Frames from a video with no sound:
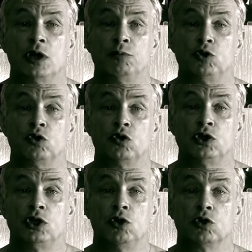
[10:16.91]
копченую
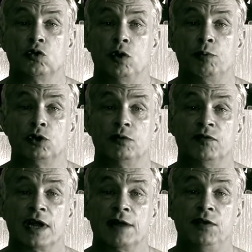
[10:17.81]
селедку и подал
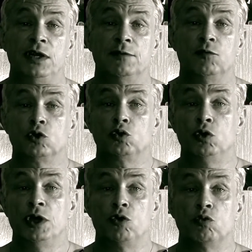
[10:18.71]
в графине водку
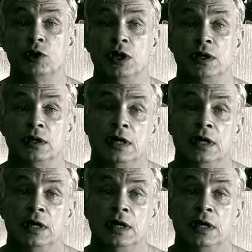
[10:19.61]
и рюмки.